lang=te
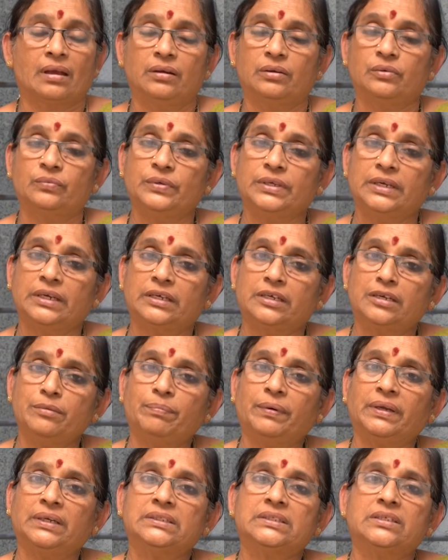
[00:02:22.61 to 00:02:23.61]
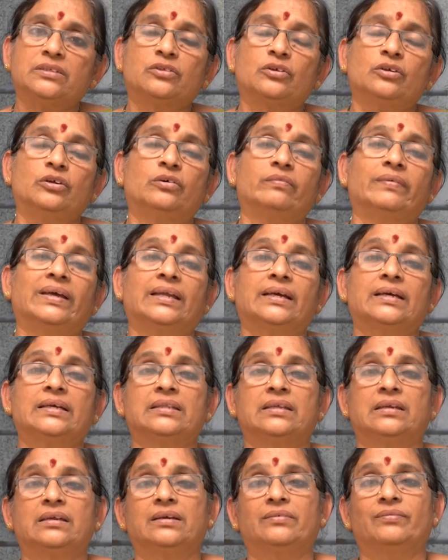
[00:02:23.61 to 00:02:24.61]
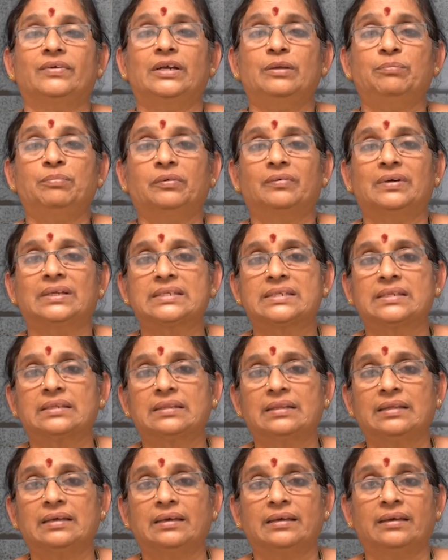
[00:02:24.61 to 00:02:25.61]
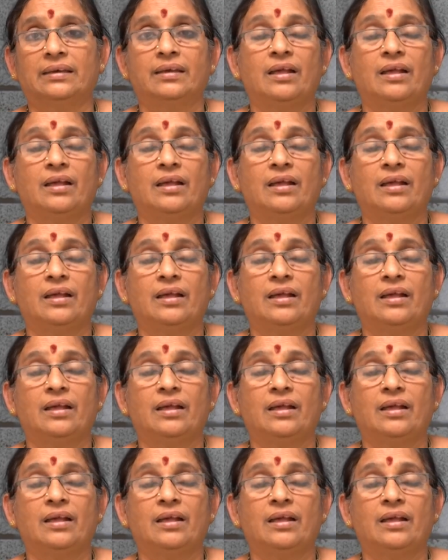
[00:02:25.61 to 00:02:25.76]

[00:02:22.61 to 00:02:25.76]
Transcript: నువ్వు ఎట్టి పరిస్థితుల్లో వెనక్కి తిరిగి వెళ్ళిపోవాల్సిందే